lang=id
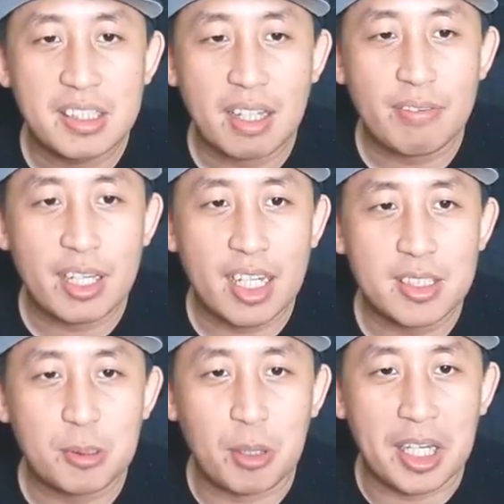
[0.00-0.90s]
Kafir
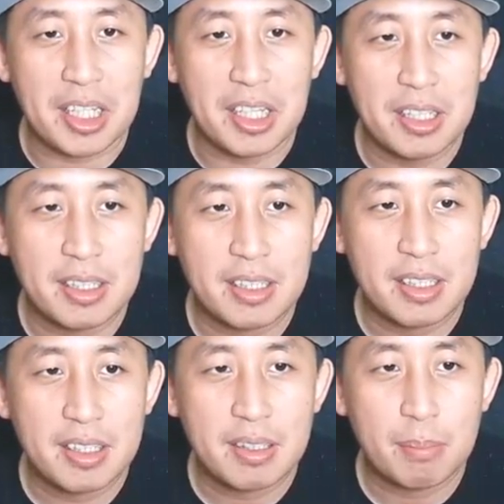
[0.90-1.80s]
Astro kali ya
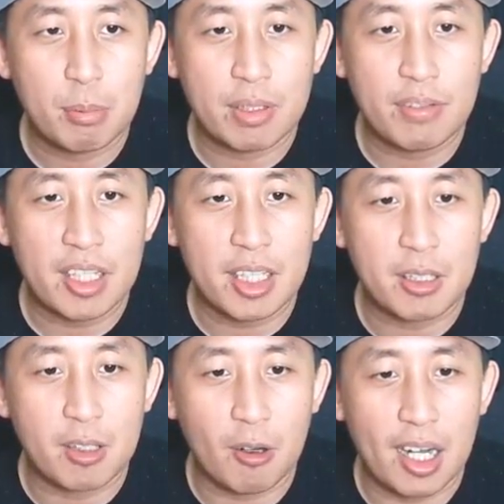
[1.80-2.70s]
Purify-nya
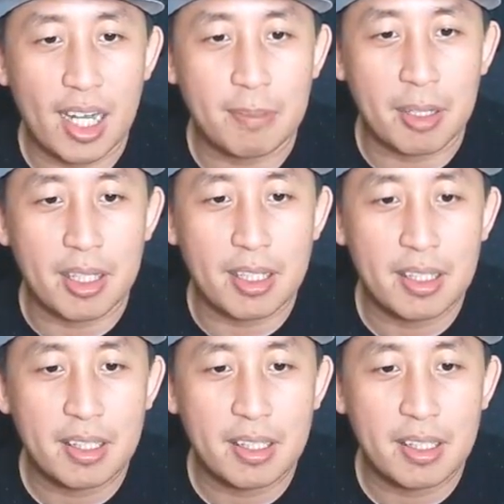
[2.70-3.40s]
di orang lain berarti